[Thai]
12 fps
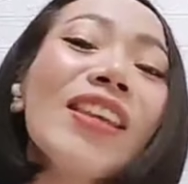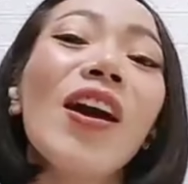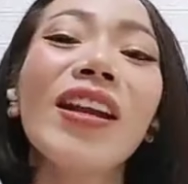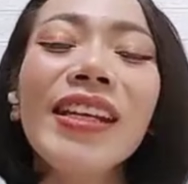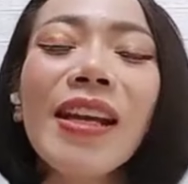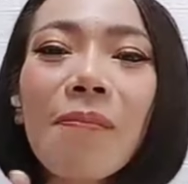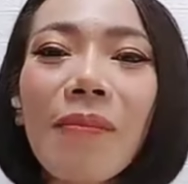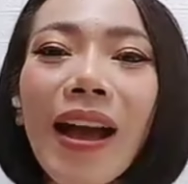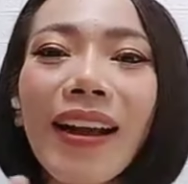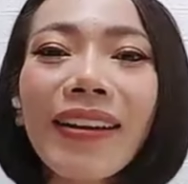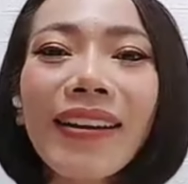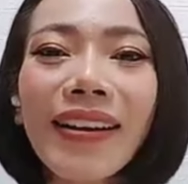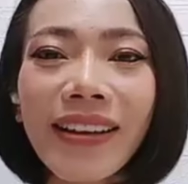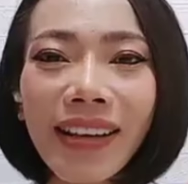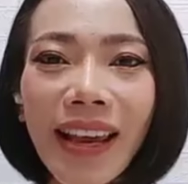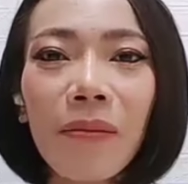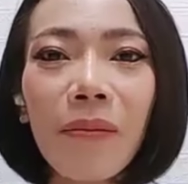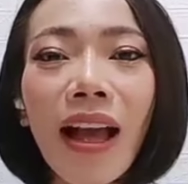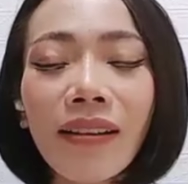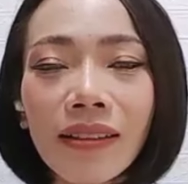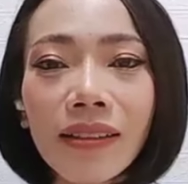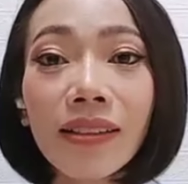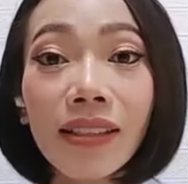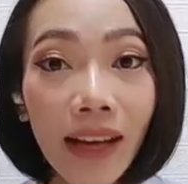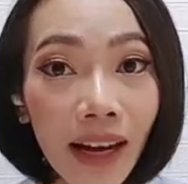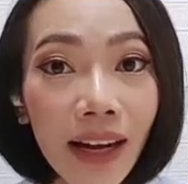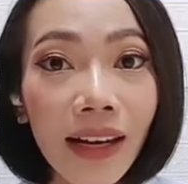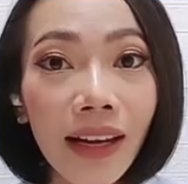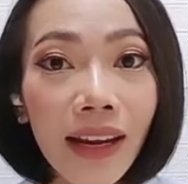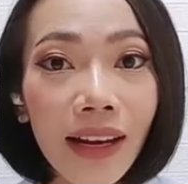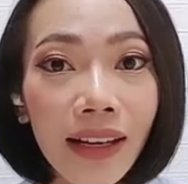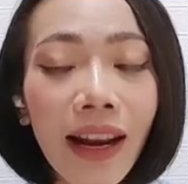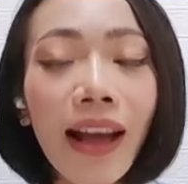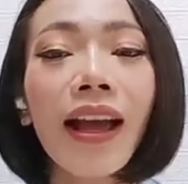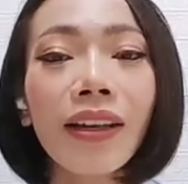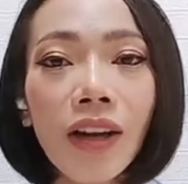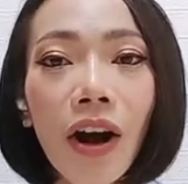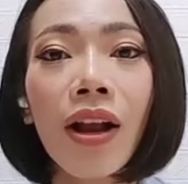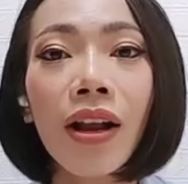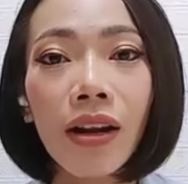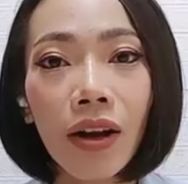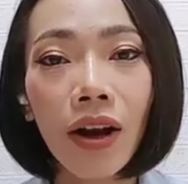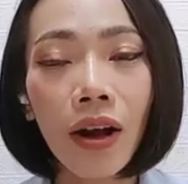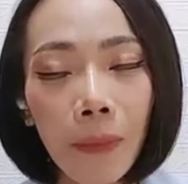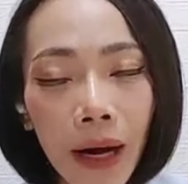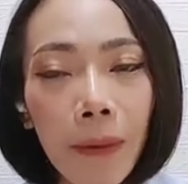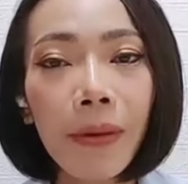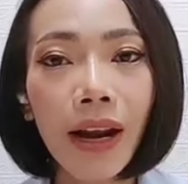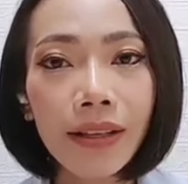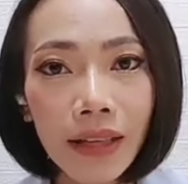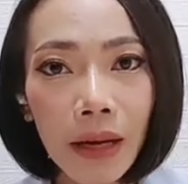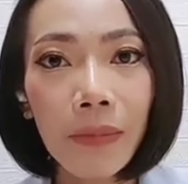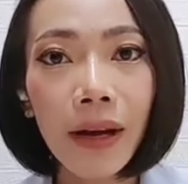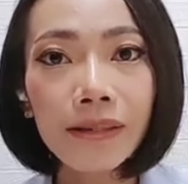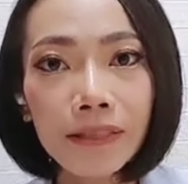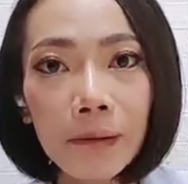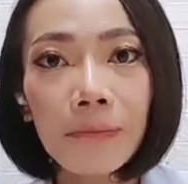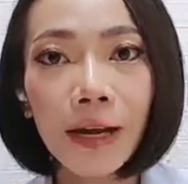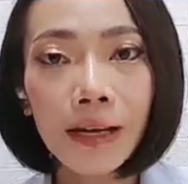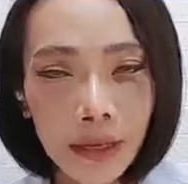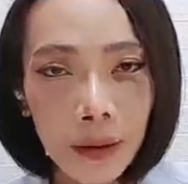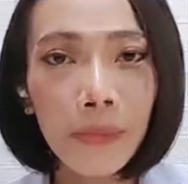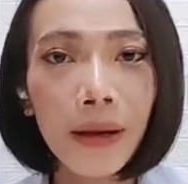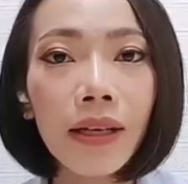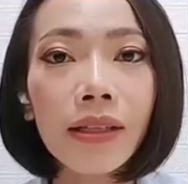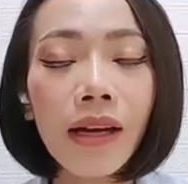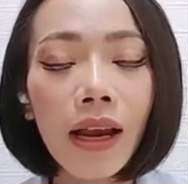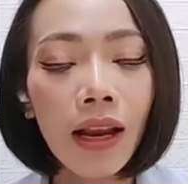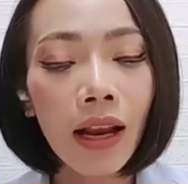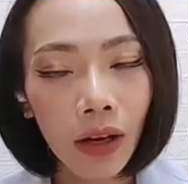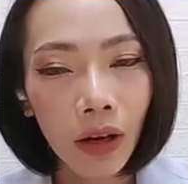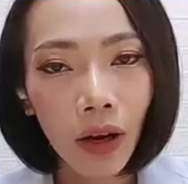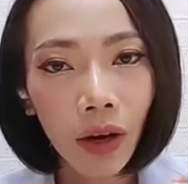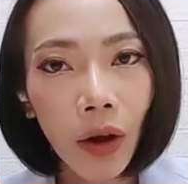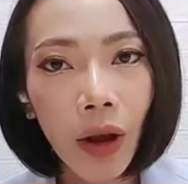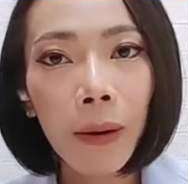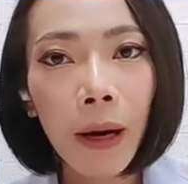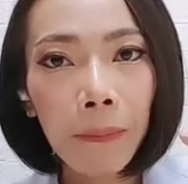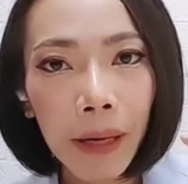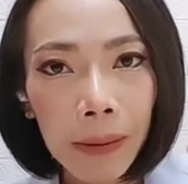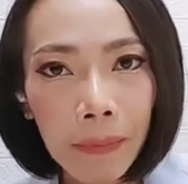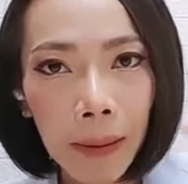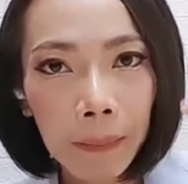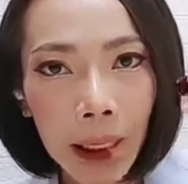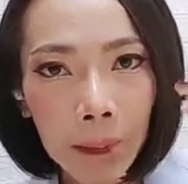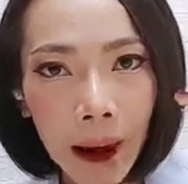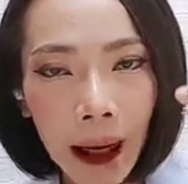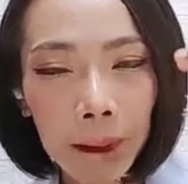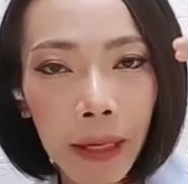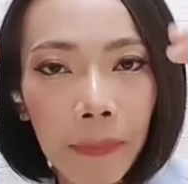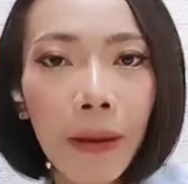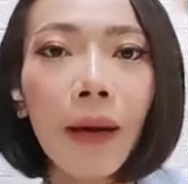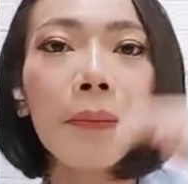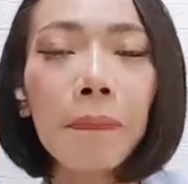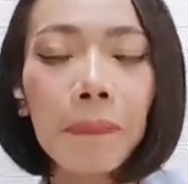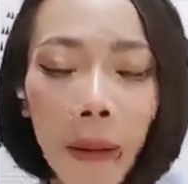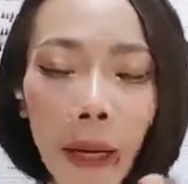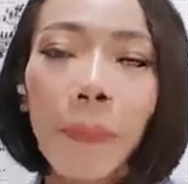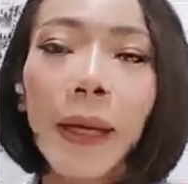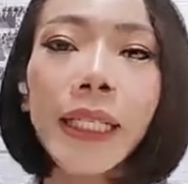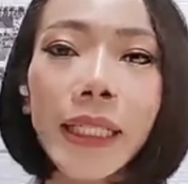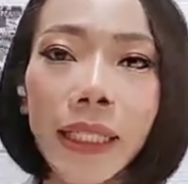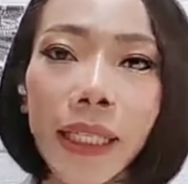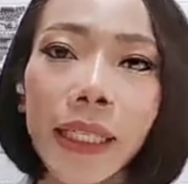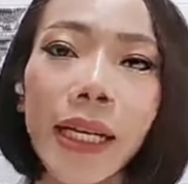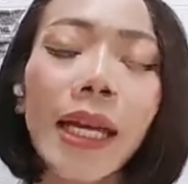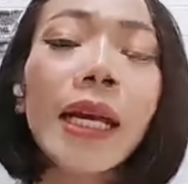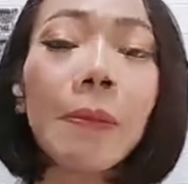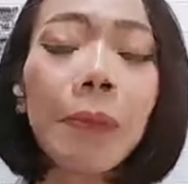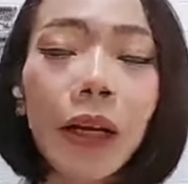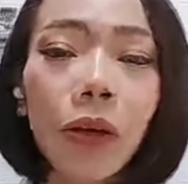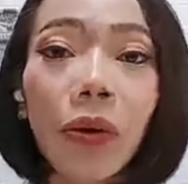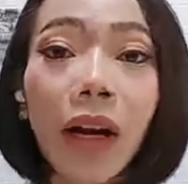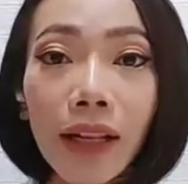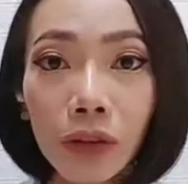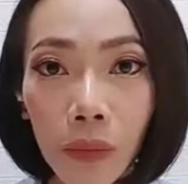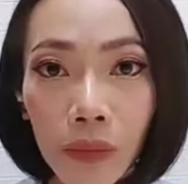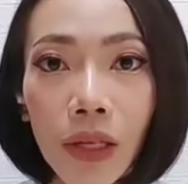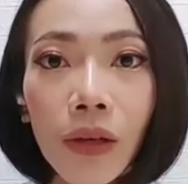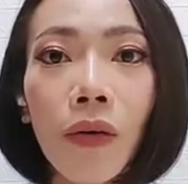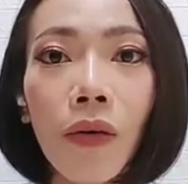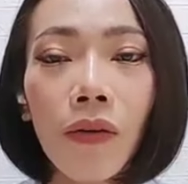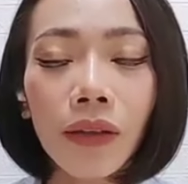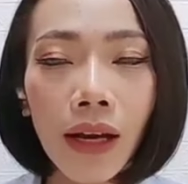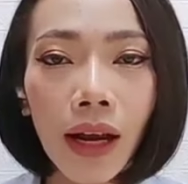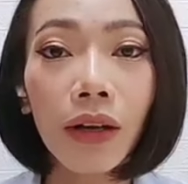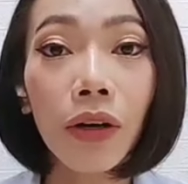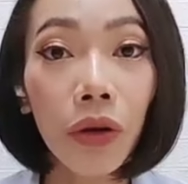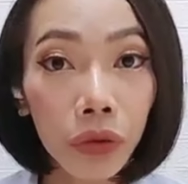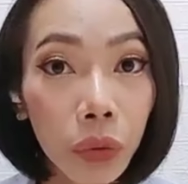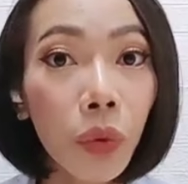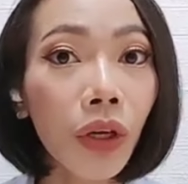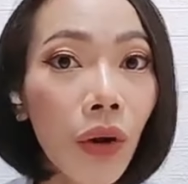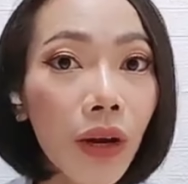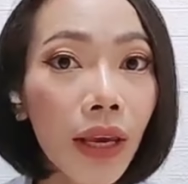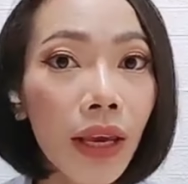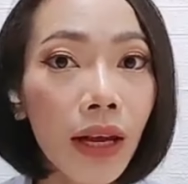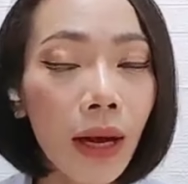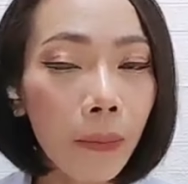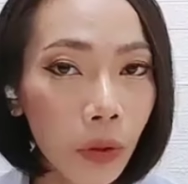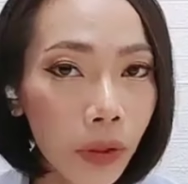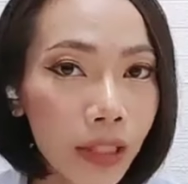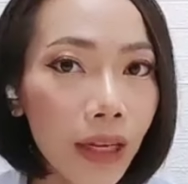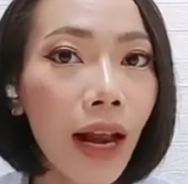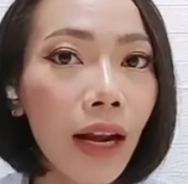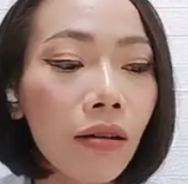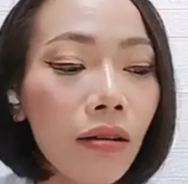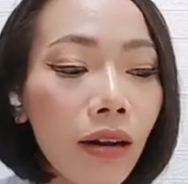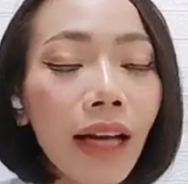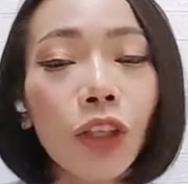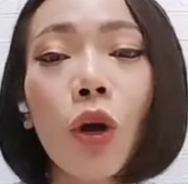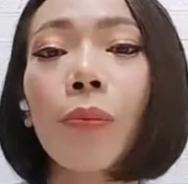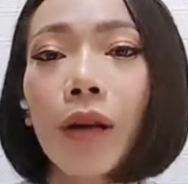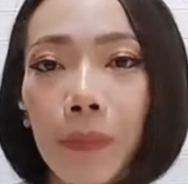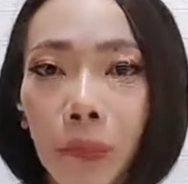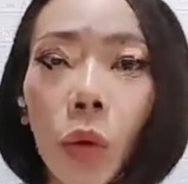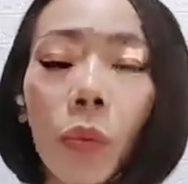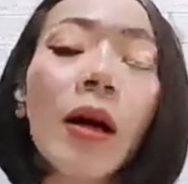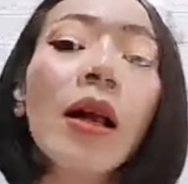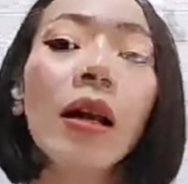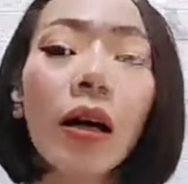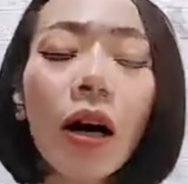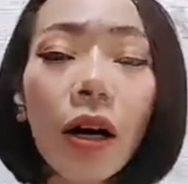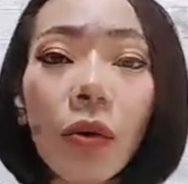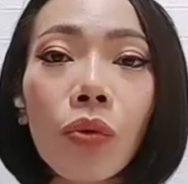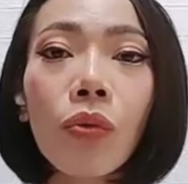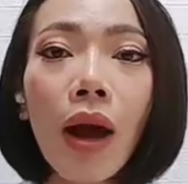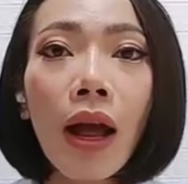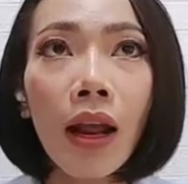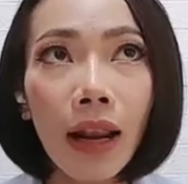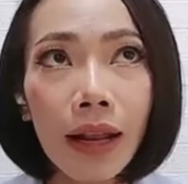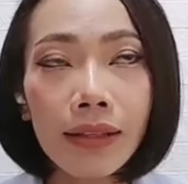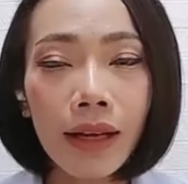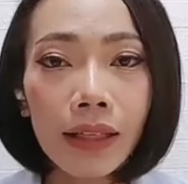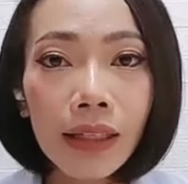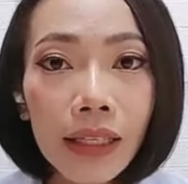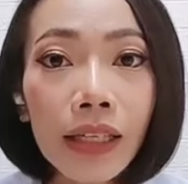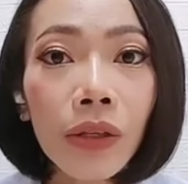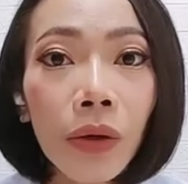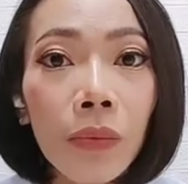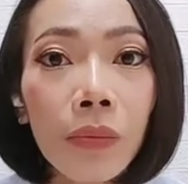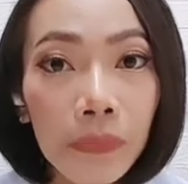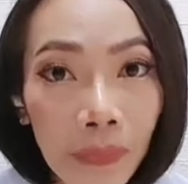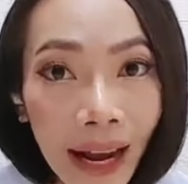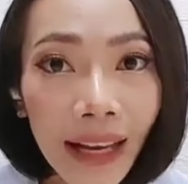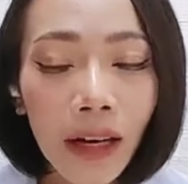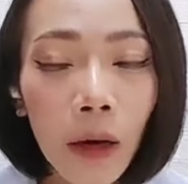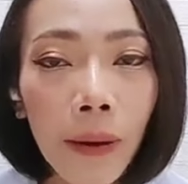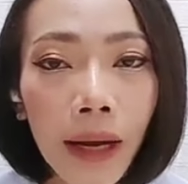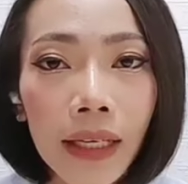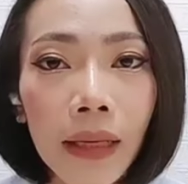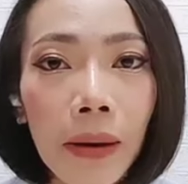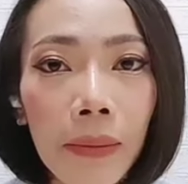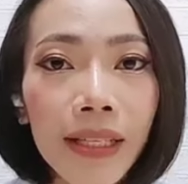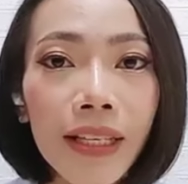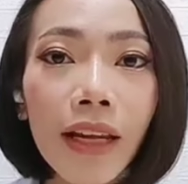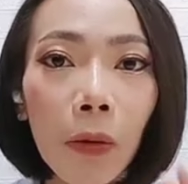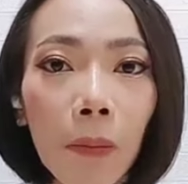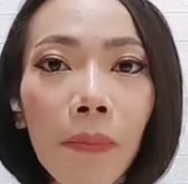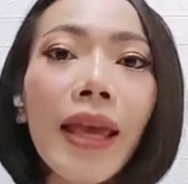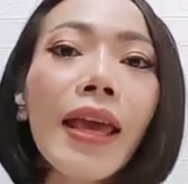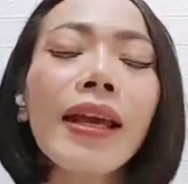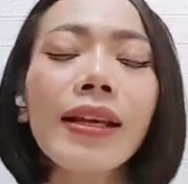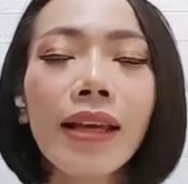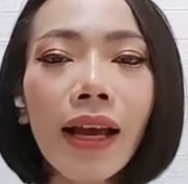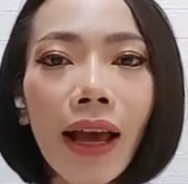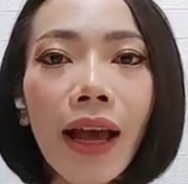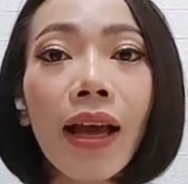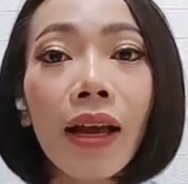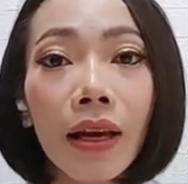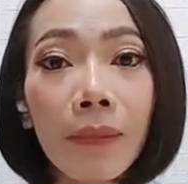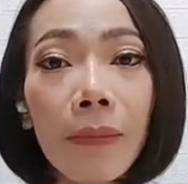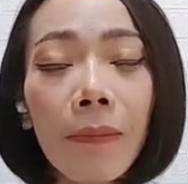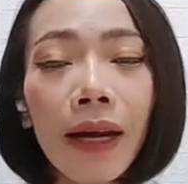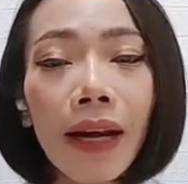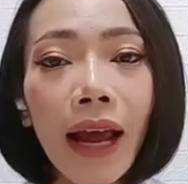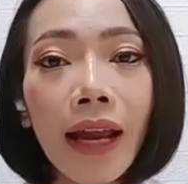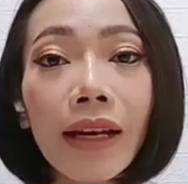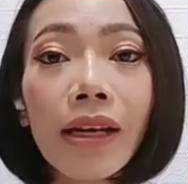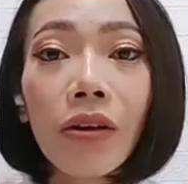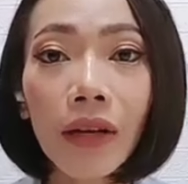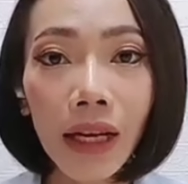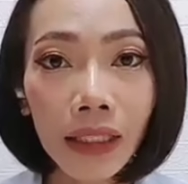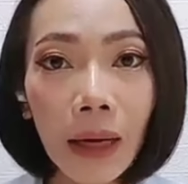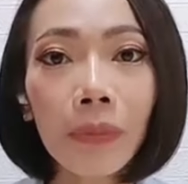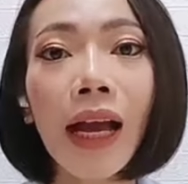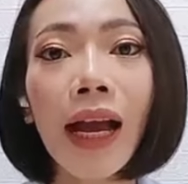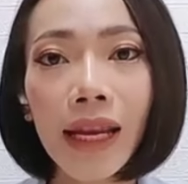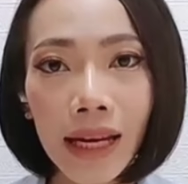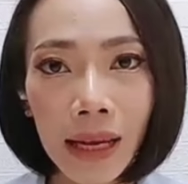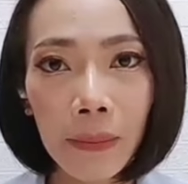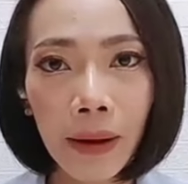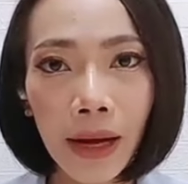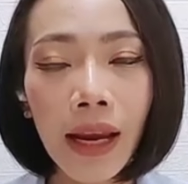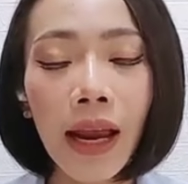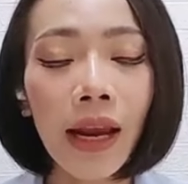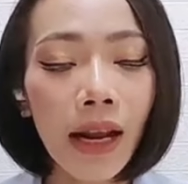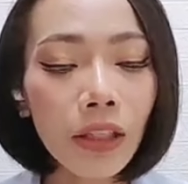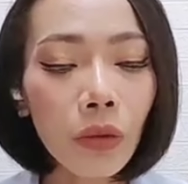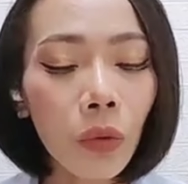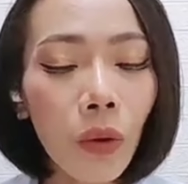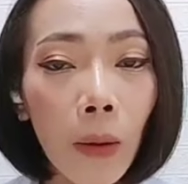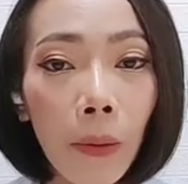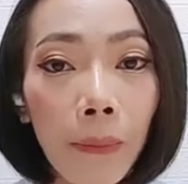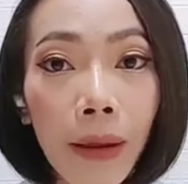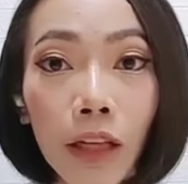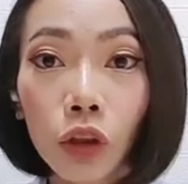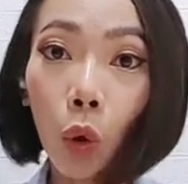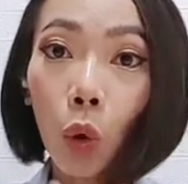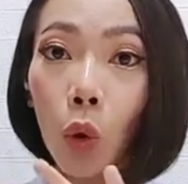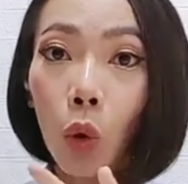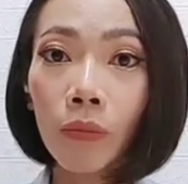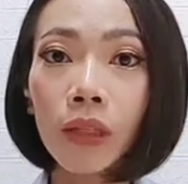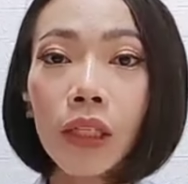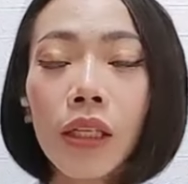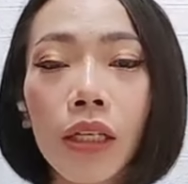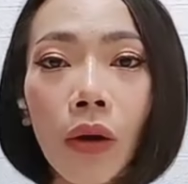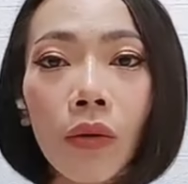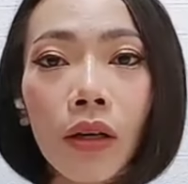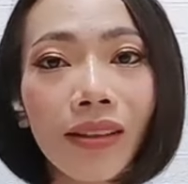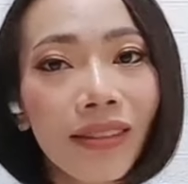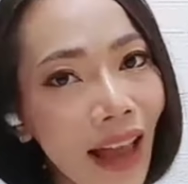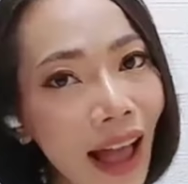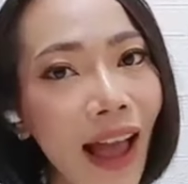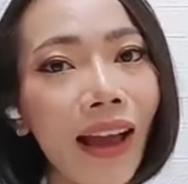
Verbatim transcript: ยอดเยี่ยมมากเลยเก่งมากเลยแค่นั้นเองนะคะเนาะแล้วก็เพิ่มแรงเสริมแรงเสริมแรงเสริมไปเรื่อยๆแล้วก็ค่อยๆเพิ่มปริมาณปริมาณปริมาณเพิ่มมากขึ้นเรื่อยๆเพื่อดูการตอบสนองนะคะของตัวน้องเองกับรสชาติแล้วก็การยอมรับนมแล้วก็ดูว่าหลังจากที่กินนมใหม่เข้าไปที่มันไม่ใช่นมแม่อย่างเงี้ยค่ะมีปัญหาในเรื่องของการขับถ่ายอะไรไหมถ้าสมมติว่าเราไปเปลี่ยนตู้มทีเดียวเลยจ้า